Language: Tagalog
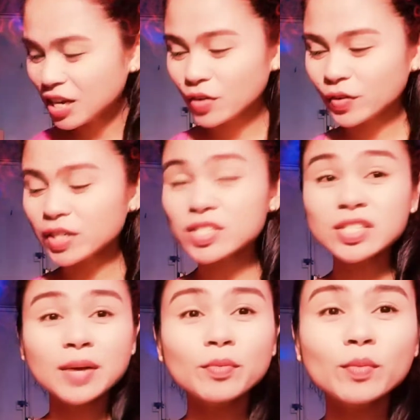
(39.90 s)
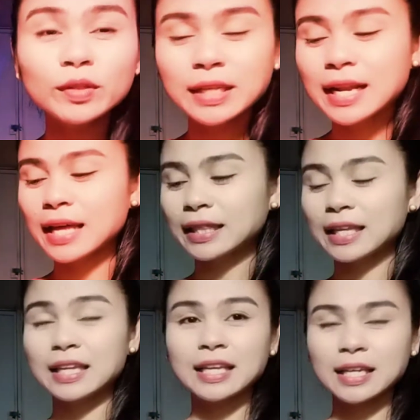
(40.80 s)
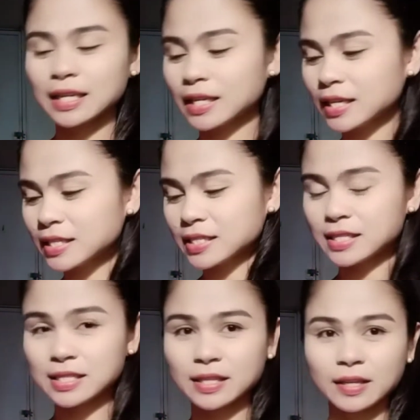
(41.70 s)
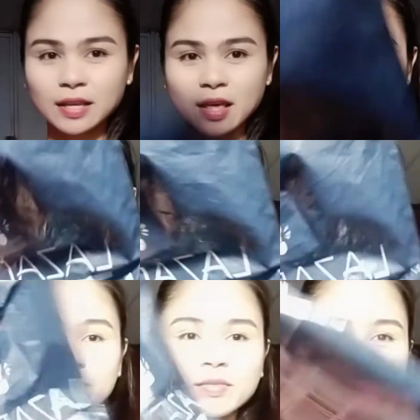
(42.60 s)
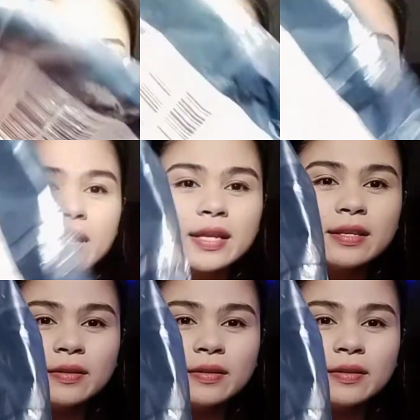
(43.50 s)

First na bubuksan natin is this one.